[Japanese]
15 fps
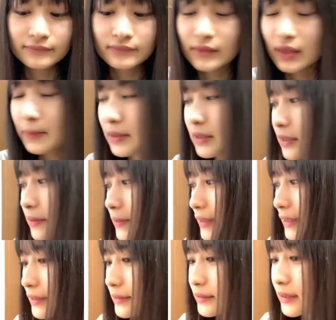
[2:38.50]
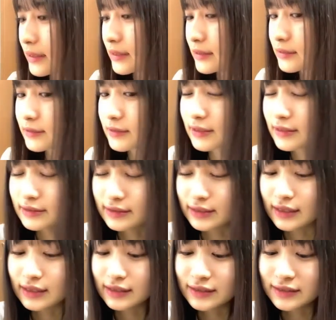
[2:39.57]
たまたまですねそうです
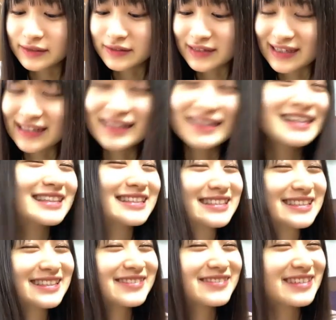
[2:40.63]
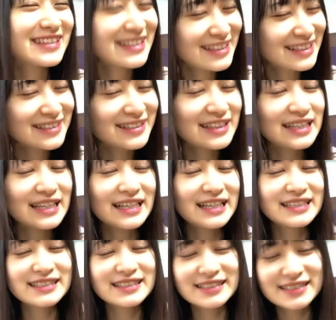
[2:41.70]
ね今日は平月曜日今日から
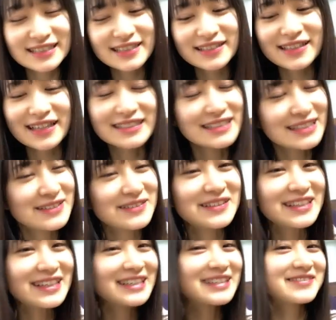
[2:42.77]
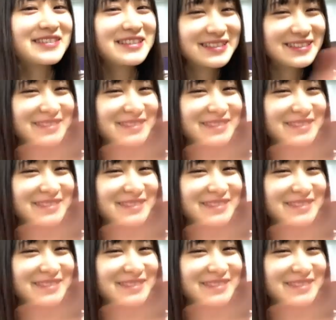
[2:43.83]
平日なので朝ドラがあります